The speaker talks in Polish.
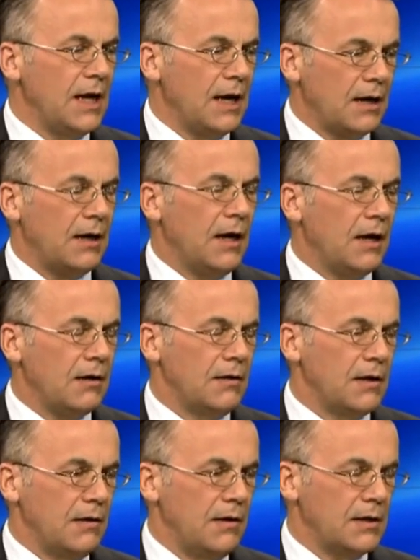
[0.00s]
jak, jak,
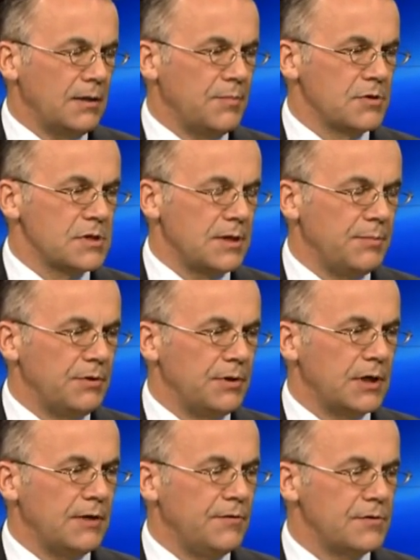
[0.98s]
ta, jak ta polska
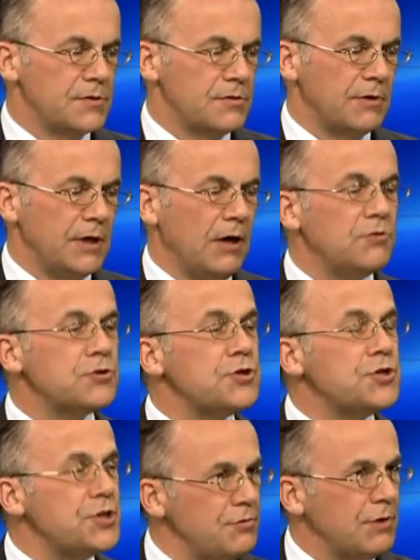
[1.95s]
polityka funkcjonuje,
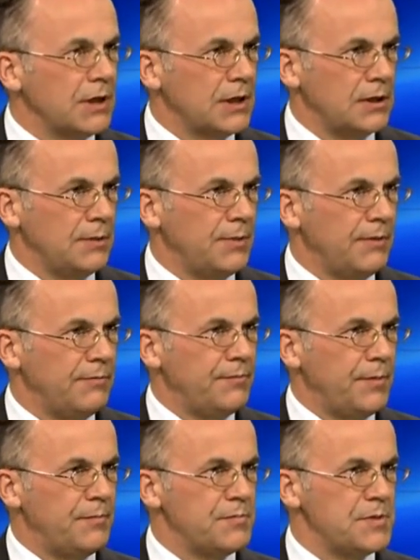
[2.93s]
oczyściła tak naprawdę w
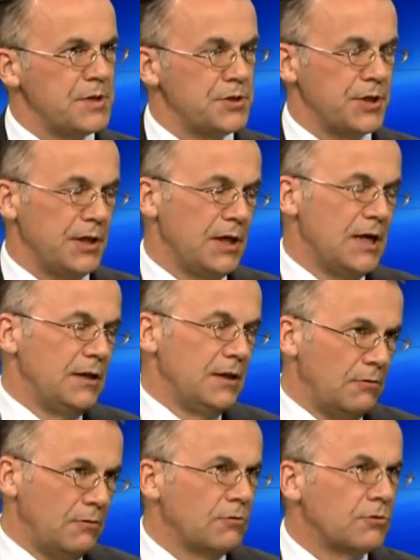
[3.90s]
pewnym sensie, no
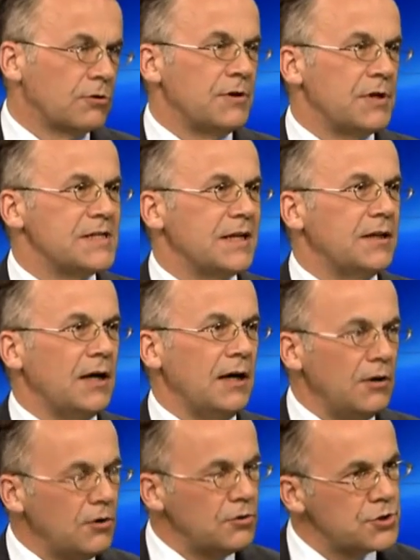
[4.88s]
na krótko niestety,
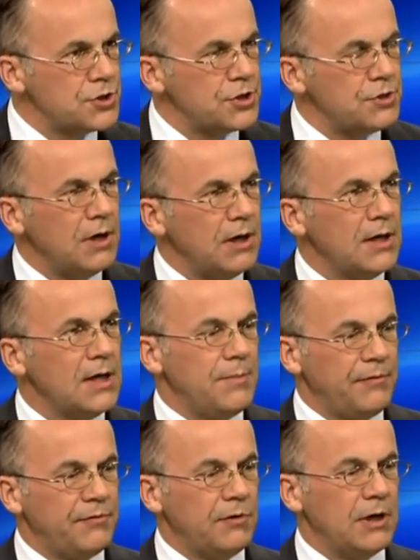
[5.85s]
ale oczyściła
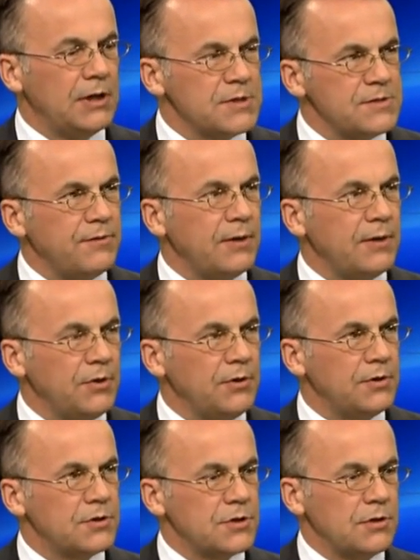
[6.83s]
pewną atmosferę
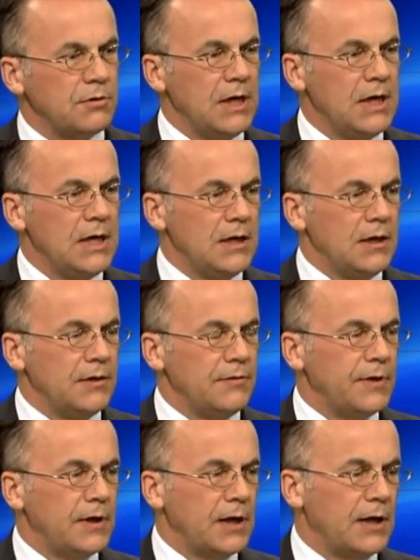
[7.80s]
polityczną e,
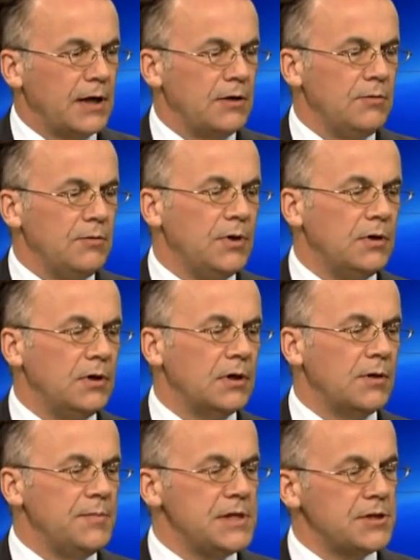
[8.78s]
w kraju, bo
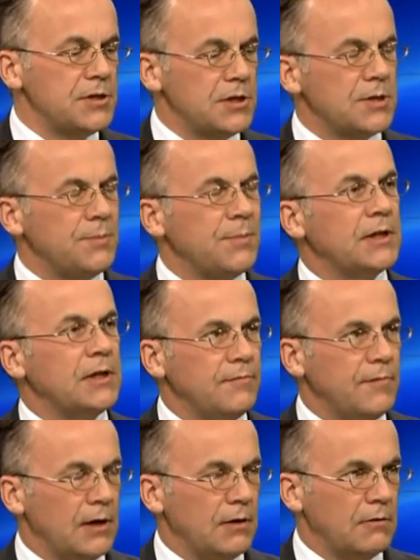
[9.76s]
komisja śledcza ma ten
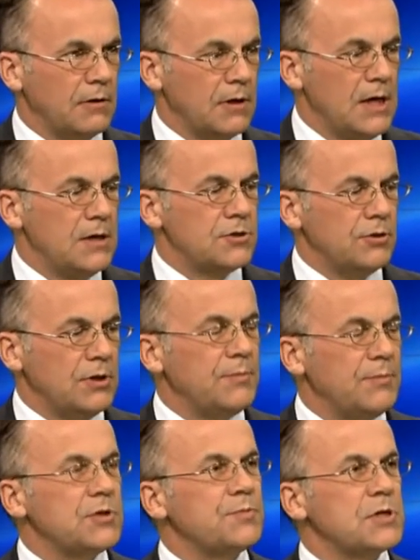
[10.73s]
walor, że ona mhm.
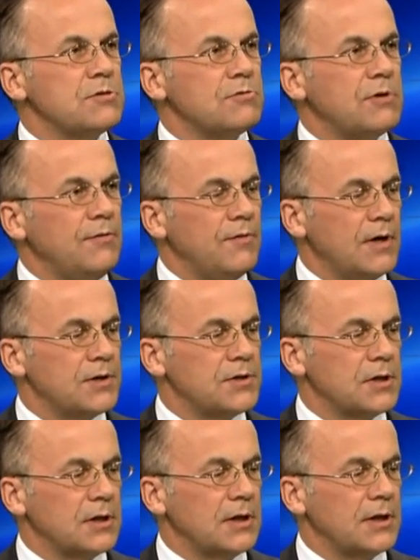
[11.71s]
może przesłuchiwać